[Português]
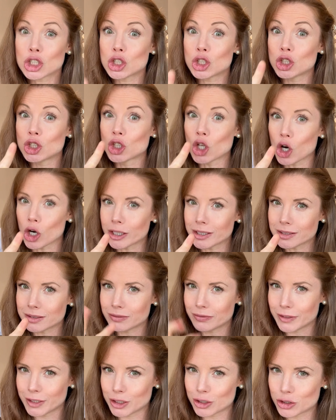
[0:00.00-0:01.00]

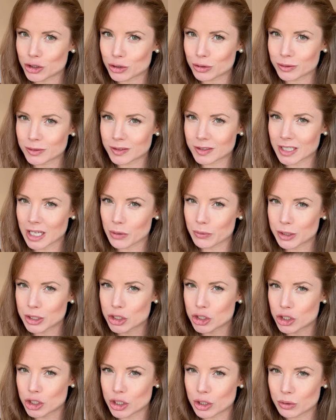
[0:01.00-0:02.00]
dois vídeos que eu
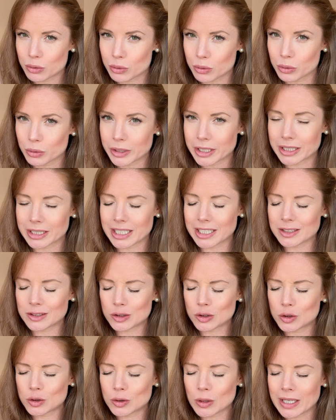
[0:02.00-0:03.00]
indico que tem
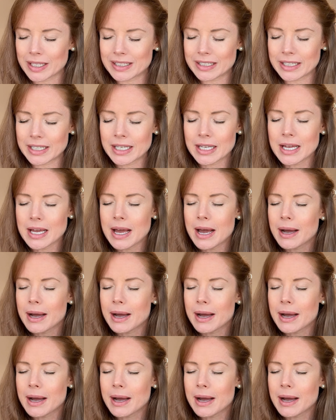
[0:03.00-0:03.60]
ali